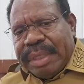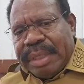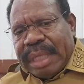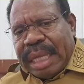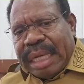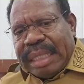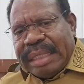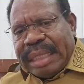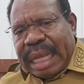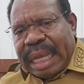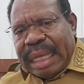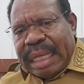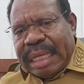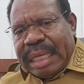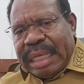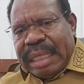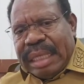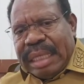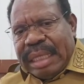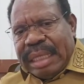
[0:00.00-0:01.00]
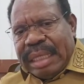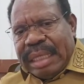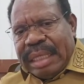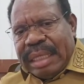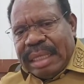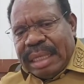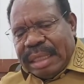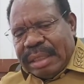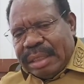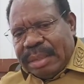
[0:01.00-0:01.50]
besar canggih
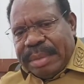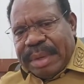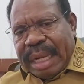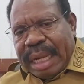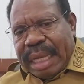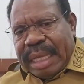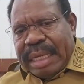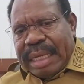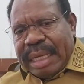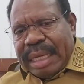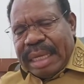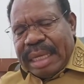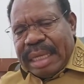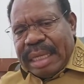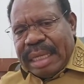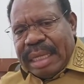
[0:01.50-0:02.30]
dan sebagainya.